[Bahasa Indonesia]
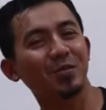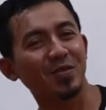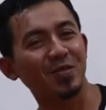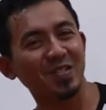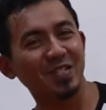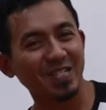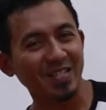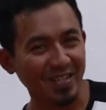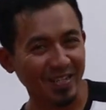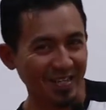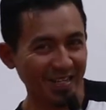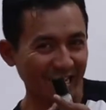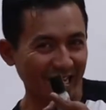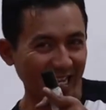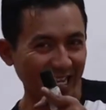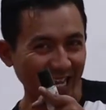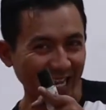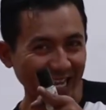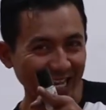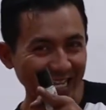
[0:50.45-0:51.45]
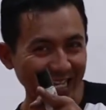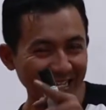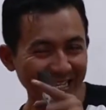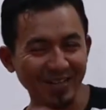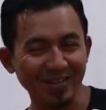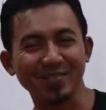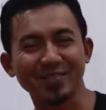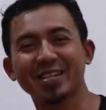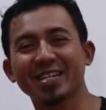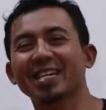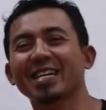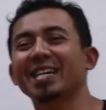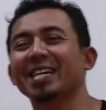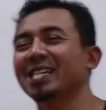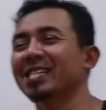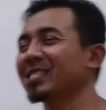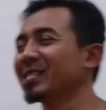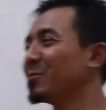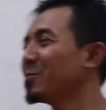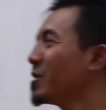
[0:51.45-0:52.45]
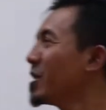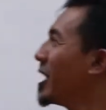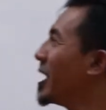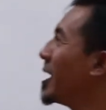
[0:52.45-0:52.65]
dulu. Oke ya. Oke, okay, sip.